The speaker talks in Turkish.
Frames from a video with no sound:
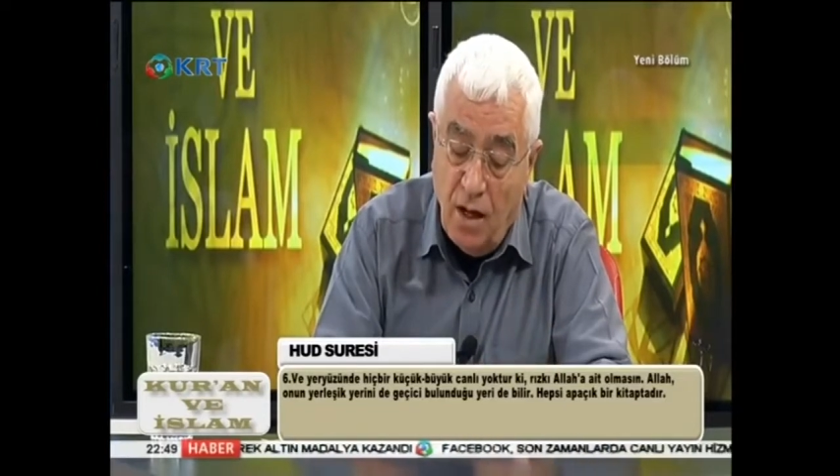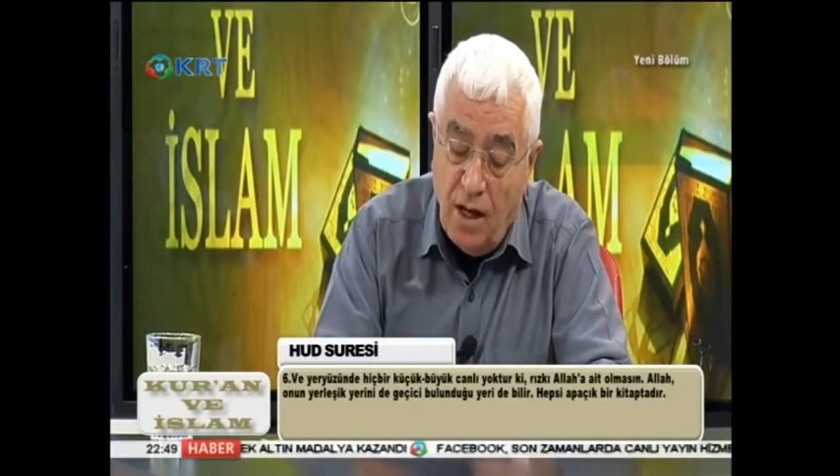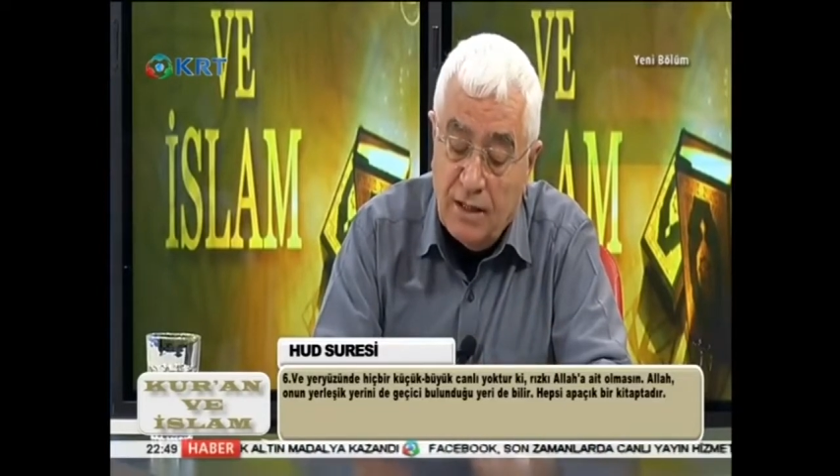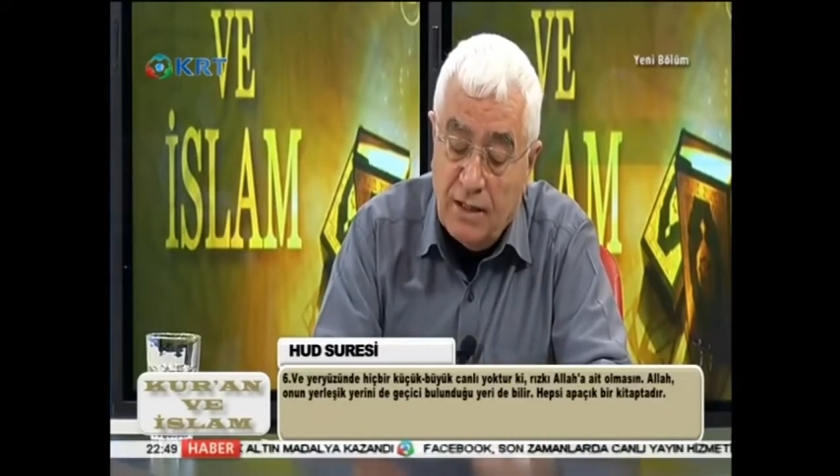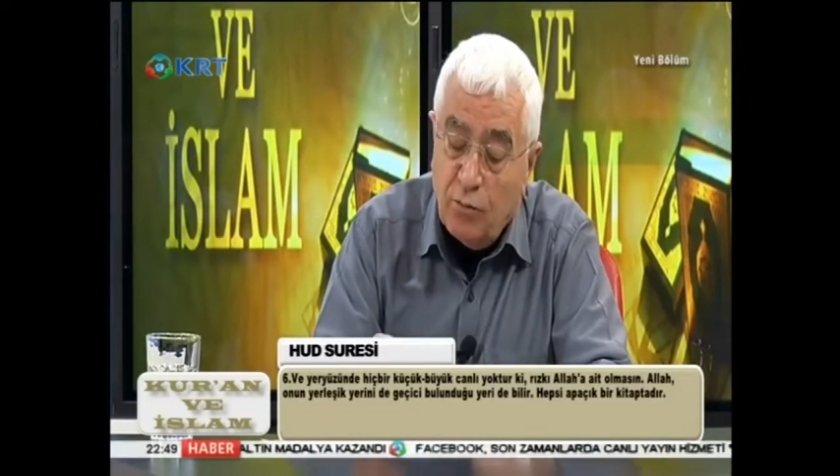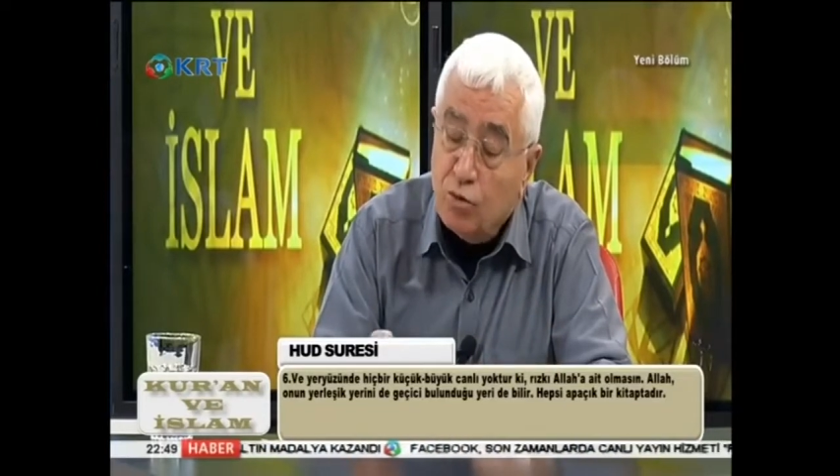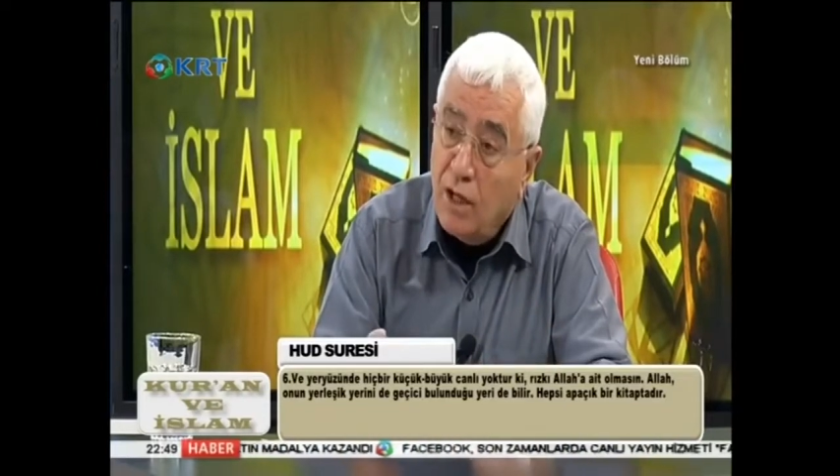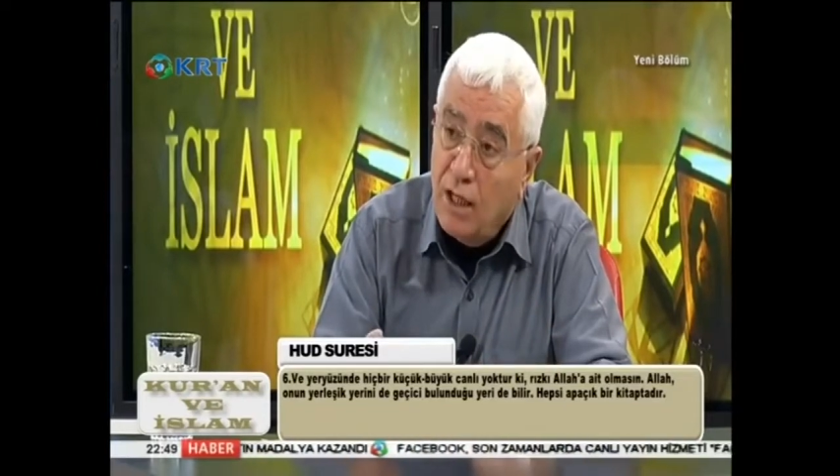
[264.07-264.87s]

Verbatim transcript: Ankebut